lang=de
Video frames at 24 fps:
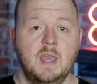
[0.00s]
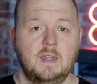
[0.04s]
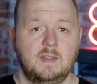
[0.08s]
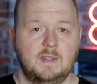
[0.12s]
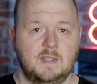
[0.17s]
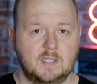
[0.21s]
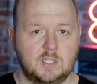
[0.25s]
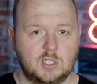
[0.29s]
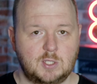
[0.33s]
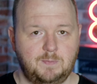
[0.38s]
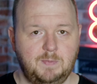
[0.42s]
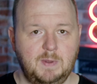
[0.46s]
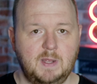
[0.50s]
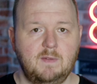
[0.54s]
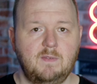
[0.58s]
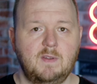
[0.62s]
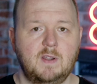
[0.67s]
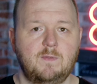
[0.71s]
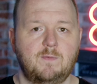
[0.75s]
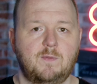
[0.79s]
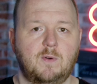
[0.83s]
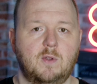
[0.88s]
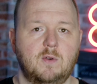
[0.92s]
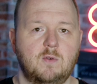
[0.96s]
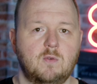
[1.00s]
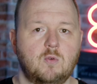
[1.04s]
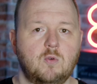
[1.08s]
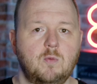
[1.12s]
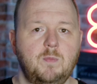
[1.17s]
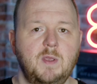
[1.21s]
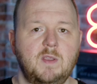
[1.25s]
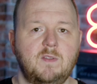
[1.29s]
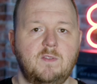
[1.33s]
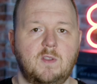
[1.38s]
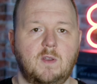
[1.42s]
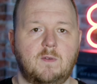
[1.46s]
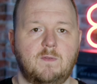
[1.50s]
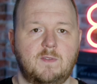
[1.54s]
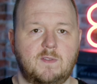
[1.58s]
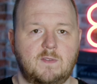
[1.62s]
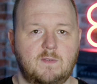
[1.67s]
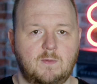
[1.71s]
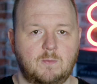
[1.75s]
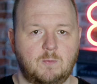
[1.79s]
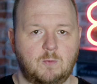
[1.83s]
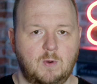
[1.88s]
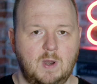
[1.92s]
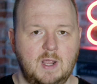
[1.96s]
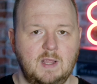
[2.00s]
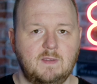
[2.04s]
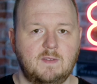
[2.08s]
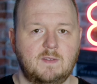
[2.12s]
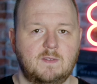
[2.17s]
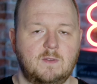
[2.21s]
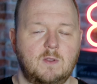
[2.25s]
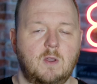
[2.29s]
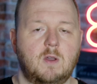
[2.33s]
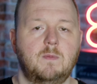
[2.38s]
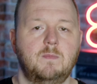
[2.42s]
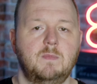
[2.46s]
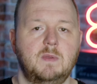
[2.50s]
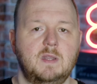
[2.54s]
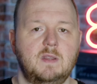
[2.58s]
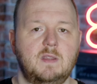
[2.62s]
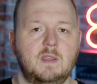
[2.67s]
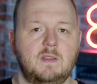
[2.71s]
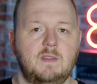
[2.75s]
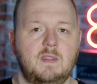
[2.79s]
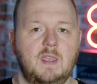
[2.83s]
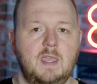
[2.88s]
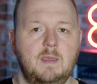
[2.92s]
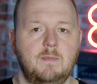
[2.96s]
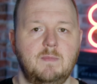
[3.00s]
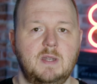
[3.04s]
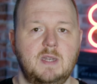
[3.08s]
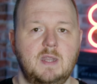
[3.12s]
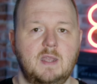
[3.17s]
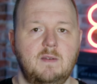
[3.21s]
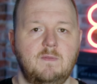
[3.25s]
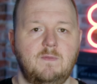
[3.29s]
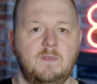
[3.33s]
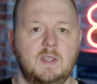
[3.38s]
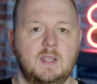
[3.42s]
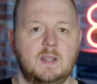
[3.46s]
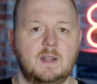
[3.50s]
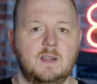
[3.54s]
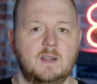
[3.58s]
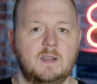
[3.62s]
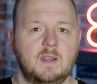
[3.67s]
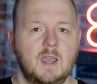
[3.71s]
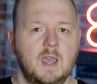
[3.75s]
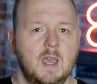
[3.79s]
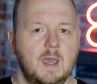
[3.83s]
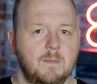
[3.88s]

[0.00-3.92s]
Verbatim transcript: Das Spiel wird von Ubisofts Redstorm Entertainment entwickelt,